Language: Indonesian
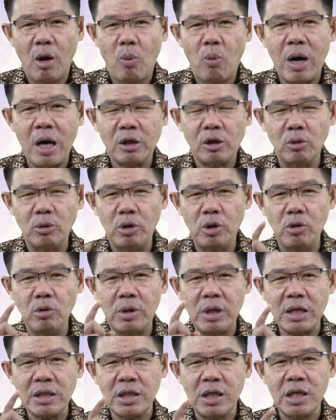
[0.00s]
Waktu
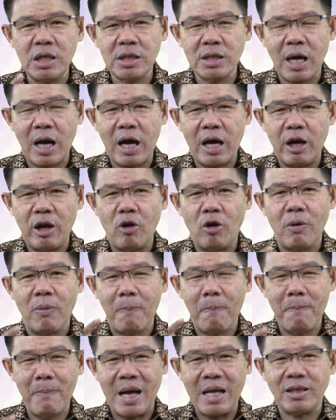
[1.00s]
Yudas
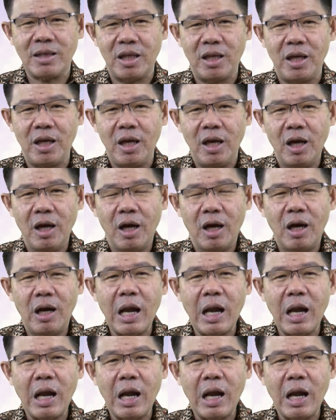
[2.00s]
Iskariot mati,